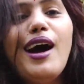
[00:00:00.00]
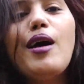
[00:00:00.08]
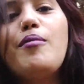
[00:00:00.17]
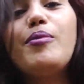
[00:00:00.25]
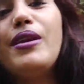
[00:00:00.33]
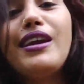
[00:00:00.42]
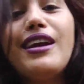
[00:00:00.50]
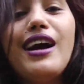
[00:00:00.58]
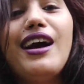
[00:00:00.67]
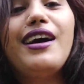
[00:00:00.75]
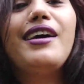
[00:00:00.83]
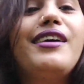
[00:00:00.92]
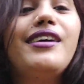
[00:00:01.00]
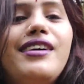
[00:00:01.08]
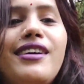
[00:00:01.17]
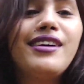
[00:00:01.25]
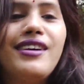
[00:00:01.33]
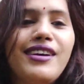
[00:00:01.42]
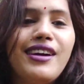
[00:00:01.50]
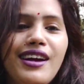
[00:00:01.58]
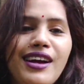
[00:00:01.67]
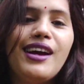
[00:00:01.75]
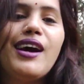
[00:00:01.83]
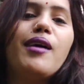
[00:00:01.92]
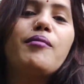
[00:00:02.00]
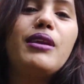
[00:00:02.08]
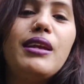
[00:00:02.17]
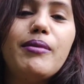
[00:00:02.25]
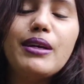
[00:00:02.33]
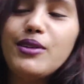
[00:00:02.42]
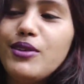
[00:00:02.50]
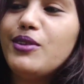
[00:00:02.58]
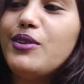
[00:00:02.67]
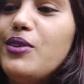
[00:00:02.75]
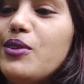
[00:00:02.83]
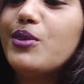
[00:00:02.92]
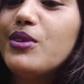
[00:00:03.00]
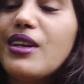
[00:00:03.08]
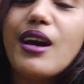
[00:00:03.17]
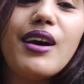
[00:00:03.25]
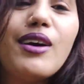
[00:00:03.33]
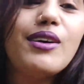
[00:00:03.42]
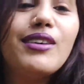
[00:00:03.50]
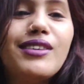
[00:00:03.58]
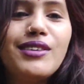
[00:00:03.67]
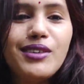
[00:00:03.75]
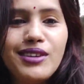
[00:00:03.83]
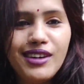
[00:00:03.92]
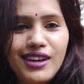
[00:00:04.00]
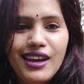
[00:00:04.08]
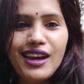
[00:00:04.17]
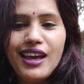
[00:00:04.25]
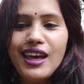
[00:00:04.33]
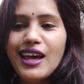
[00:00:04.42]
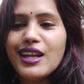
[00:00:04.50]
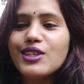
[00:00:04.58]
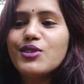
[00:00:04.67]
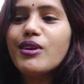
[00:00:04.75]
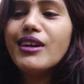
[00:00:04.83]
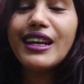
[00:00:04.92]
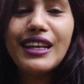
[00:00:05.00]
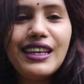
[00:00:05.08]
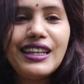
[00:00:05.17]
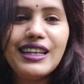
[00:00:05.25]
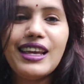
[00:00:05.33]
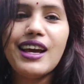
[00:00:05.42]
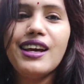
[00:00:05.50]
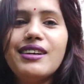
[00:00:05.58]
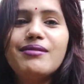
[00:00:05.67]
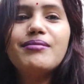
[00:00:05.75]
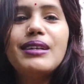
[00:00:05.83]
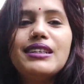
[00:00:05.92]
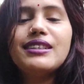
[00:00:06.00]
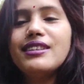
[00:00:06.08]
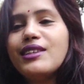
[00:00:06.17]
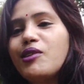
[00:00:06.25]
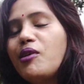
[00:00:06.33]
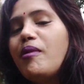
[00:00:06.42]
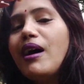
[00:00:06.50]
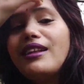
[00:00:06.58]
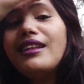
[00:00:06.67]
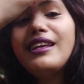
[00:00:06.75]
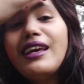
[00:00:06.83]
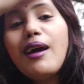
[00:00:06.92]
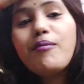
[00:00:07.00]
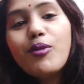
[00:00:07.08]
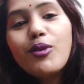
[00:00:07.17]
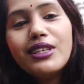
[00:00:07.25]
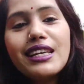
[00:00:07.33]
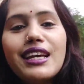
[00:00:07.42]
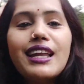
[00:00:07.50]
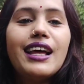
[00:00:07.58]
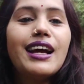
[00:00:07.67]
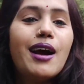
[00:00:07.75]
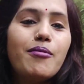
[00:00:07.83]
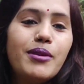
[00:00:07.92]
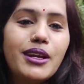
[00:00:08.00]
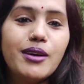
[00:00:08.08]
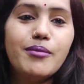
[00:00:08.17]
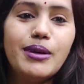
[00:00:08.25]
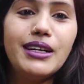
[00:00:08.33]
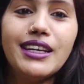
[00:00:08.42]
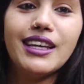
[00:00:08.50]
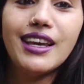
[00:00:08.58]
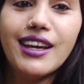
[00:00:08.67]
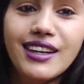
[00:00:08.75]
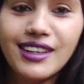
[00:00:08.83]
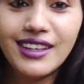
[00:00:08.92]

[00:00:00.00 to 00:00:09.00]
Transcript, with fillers: आपने कहा हमने बट उसका आंसर नहीं दिया बट कोई बात नहीं आपको जैसा लगा आपने कमेंट किया